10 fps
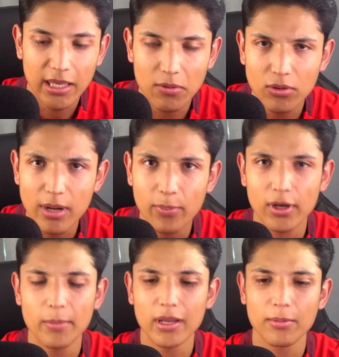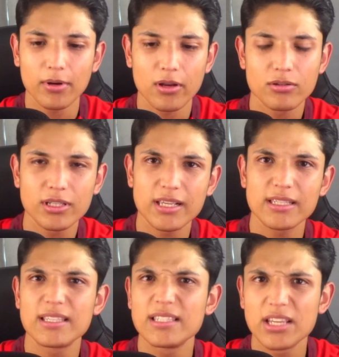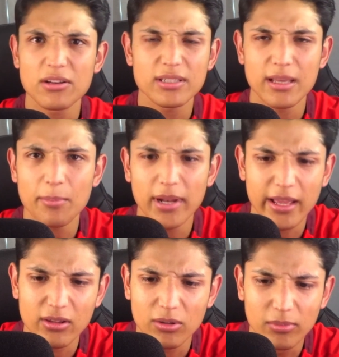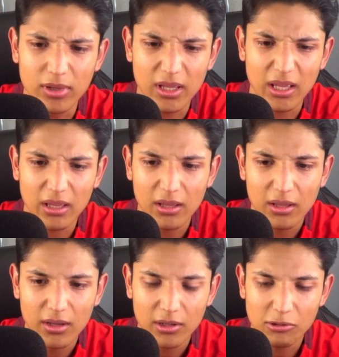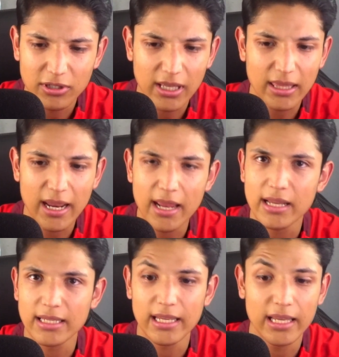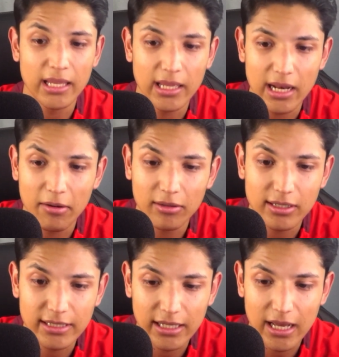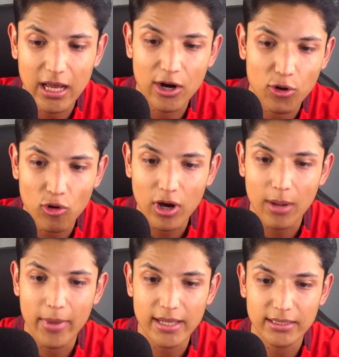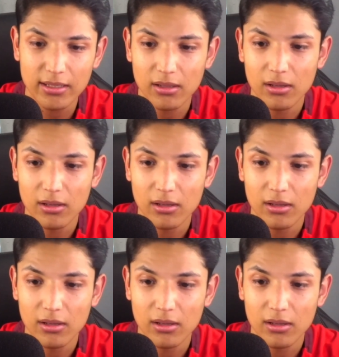Aquí hubo una polémica porque no sé qué chingados estaban peleando. Como que. No sé qué traen. Y el árbitro le saca roja más